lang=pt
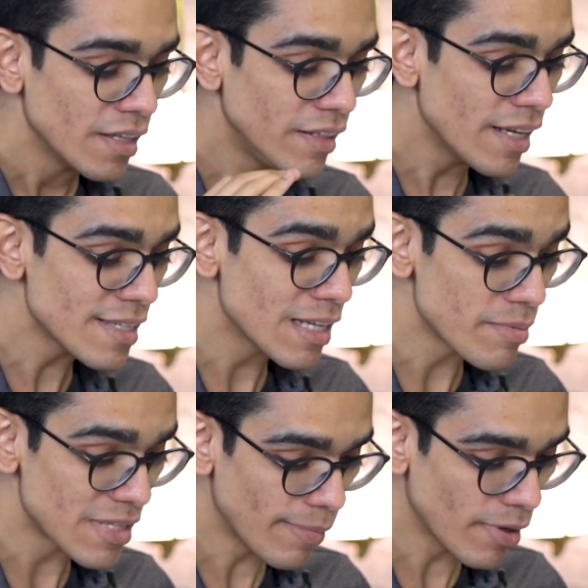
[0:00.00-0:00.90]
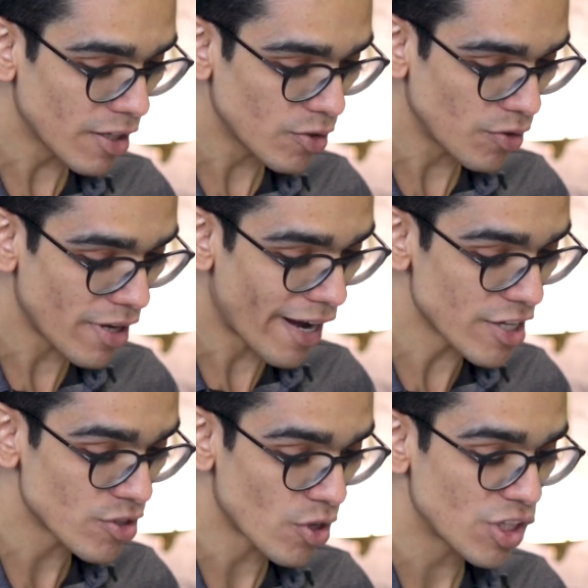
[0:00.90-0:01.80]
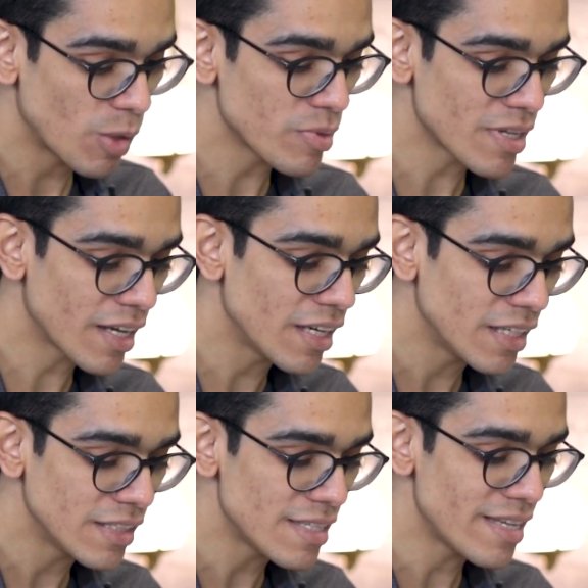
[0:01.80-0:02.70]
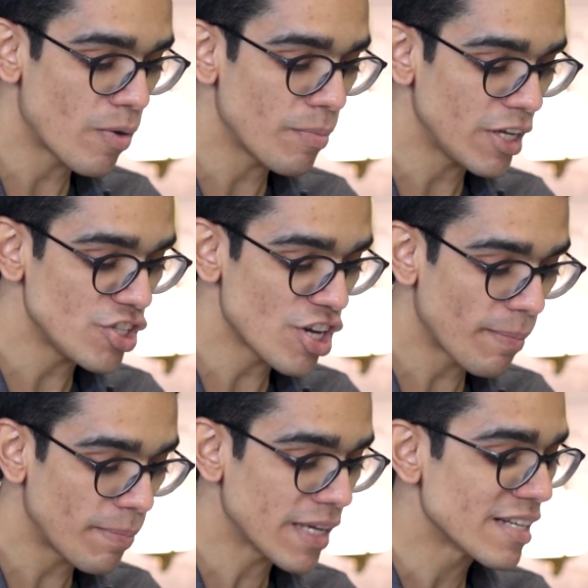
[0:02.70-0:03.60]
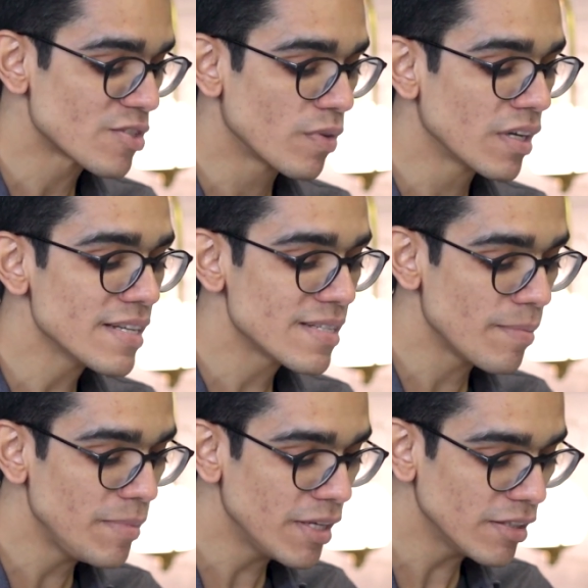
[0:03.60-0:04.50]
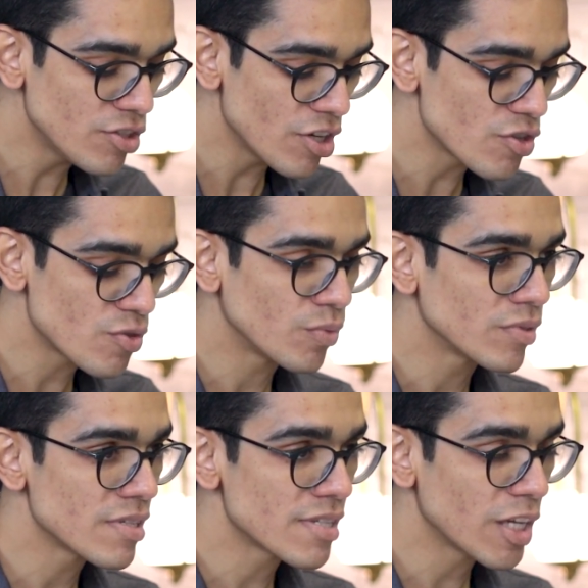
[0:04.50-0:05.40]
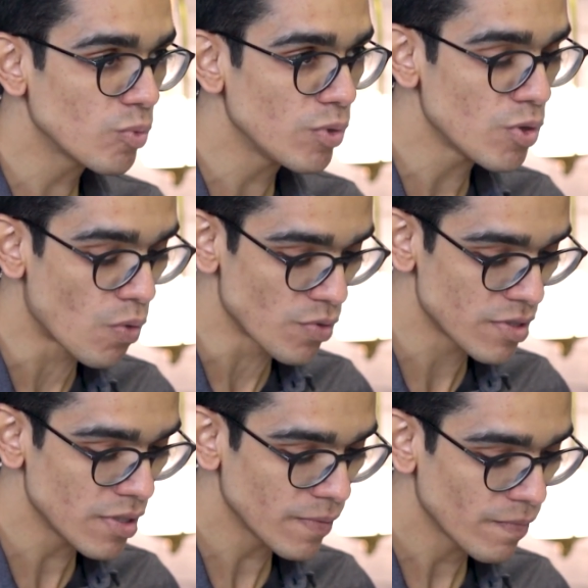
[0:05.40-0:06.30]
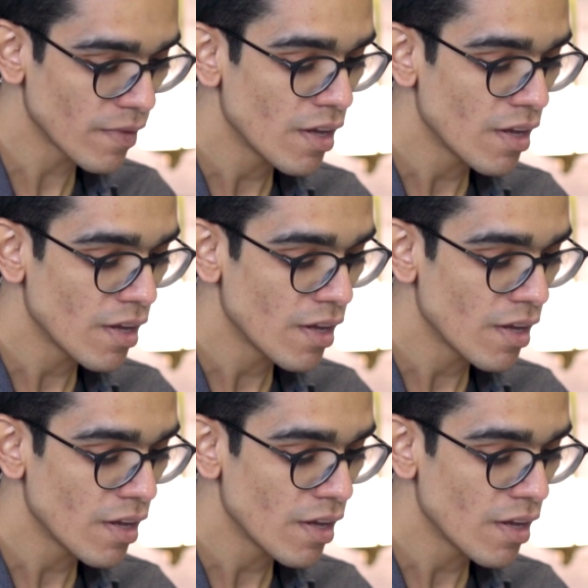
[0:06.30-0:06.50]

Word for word: De exames laboratoriais, nós temos aqui inicialmente apenas uma glicemia de jejum de 111